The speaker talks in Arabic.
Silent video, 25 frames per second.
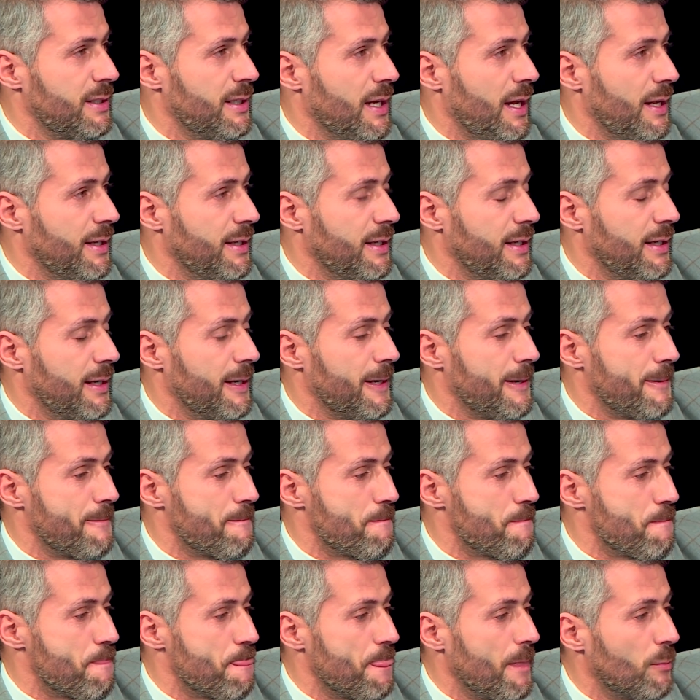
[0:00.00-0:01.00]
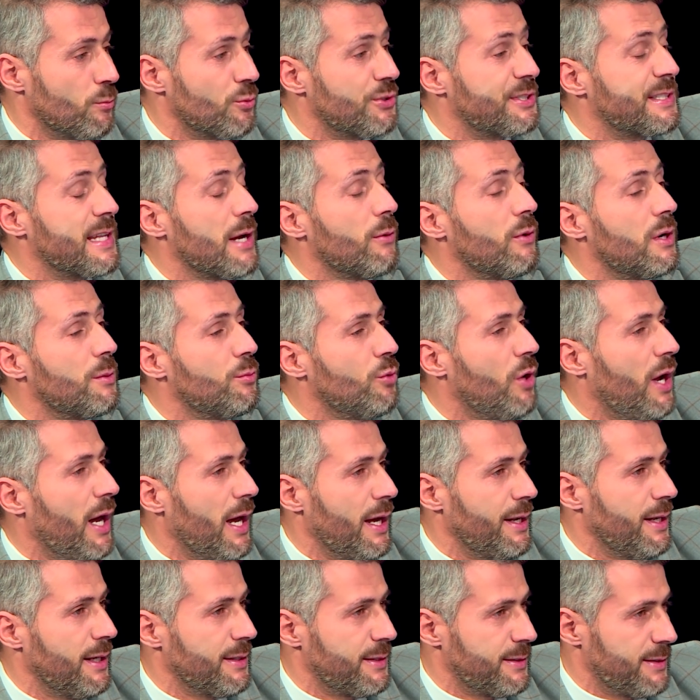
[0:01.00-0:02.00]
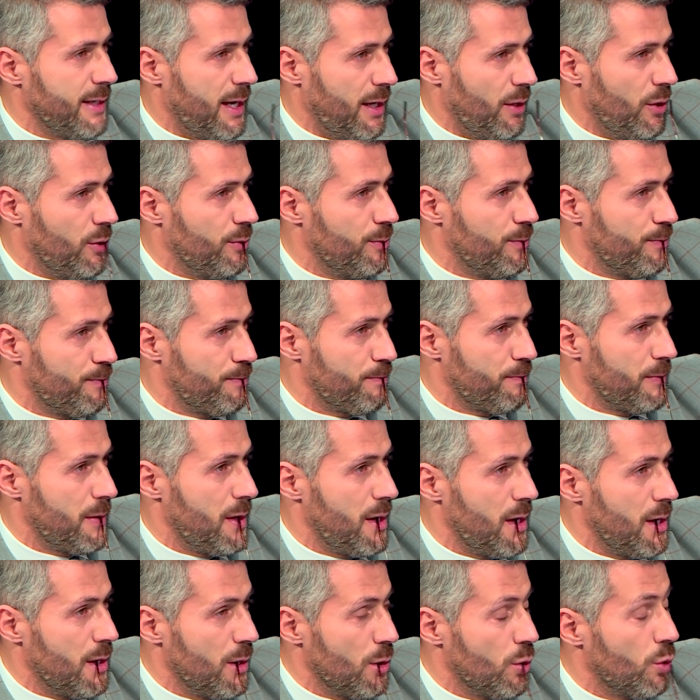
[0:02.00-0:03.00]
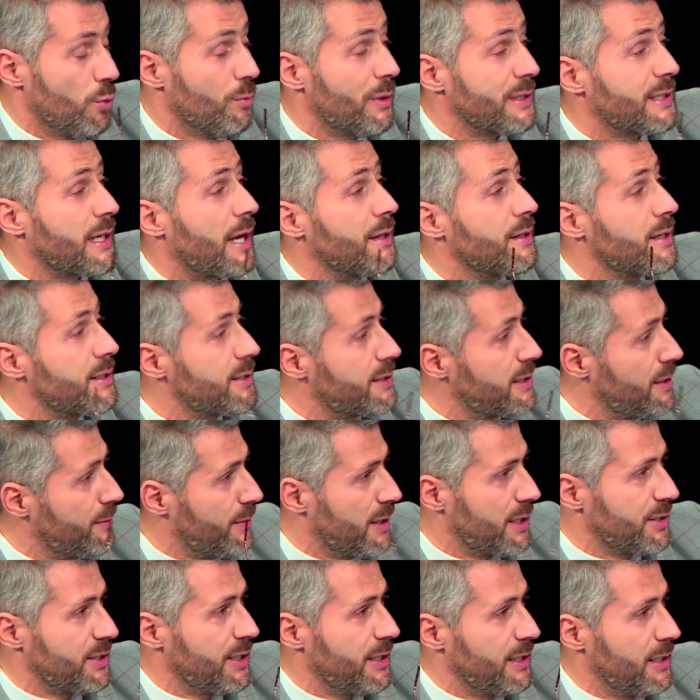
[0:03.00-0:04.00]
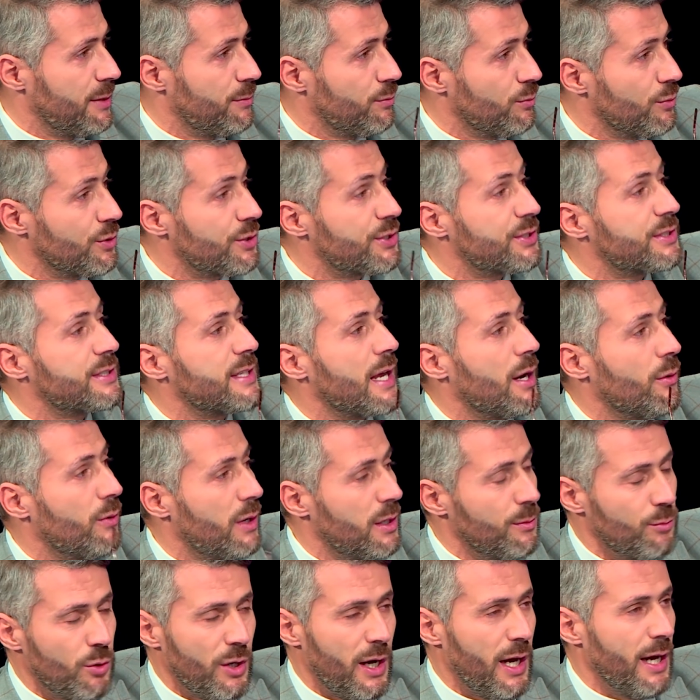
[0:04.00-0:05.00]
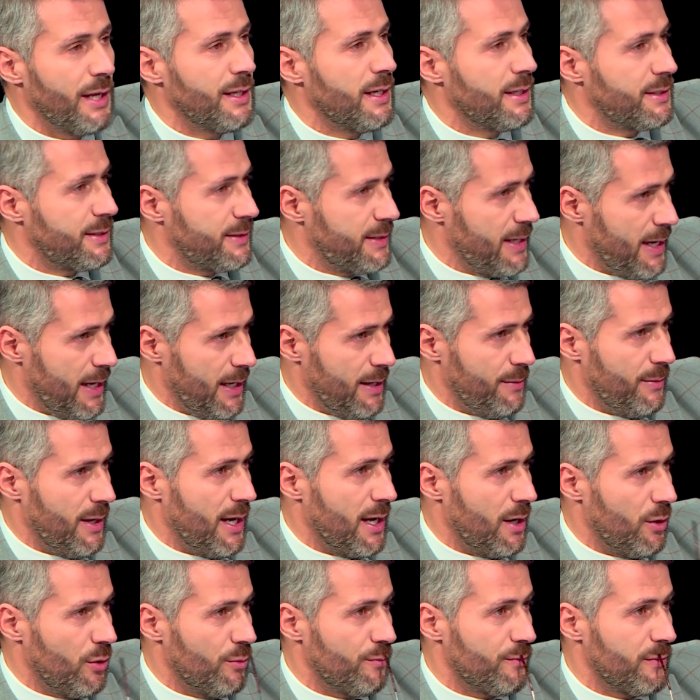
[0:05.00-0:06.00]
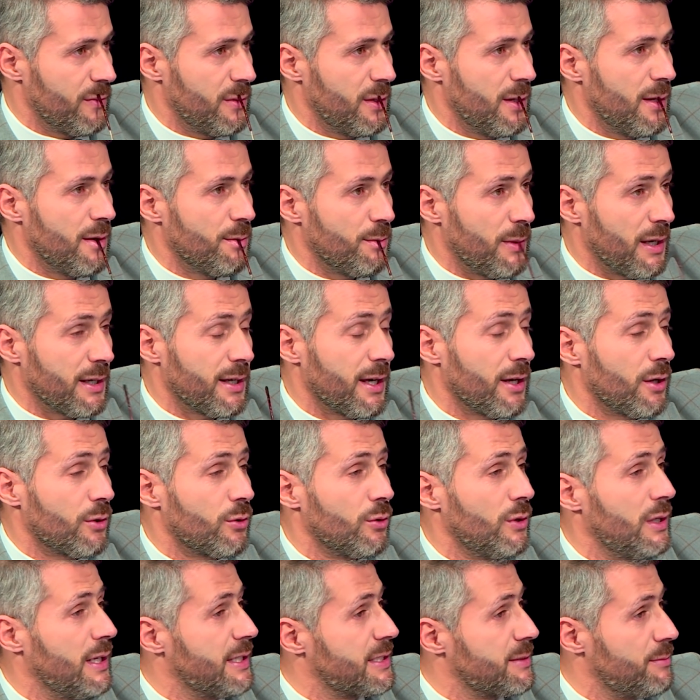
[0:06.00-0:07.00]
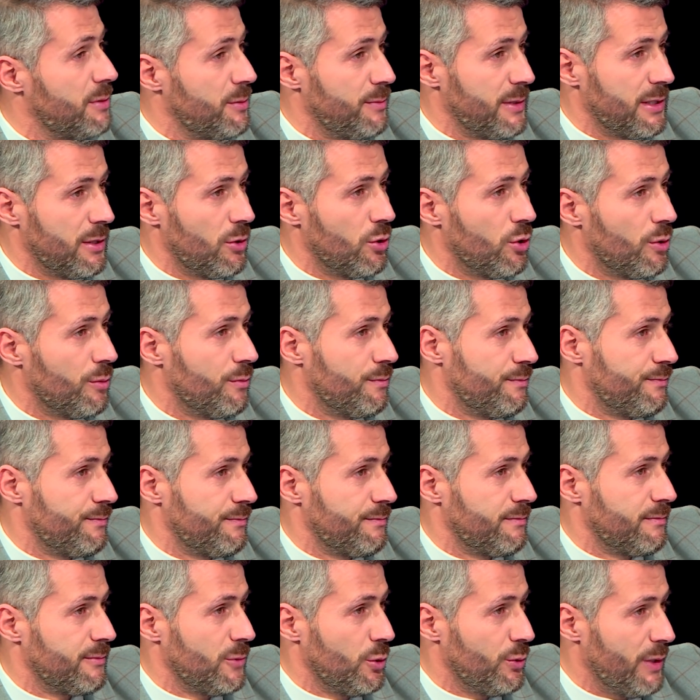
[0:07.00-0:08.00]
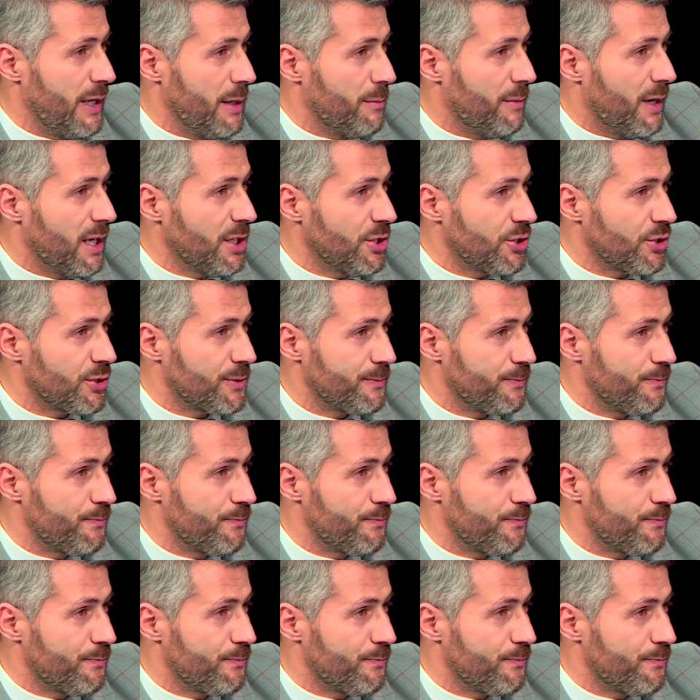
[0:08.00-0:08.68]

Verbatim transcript: يعني مستوى المعاناه تاعهم وما تقدرش تيماجيني مستوى المعاناه تاعي معاهم ماغري كو لازم نمد لهم اون ايماج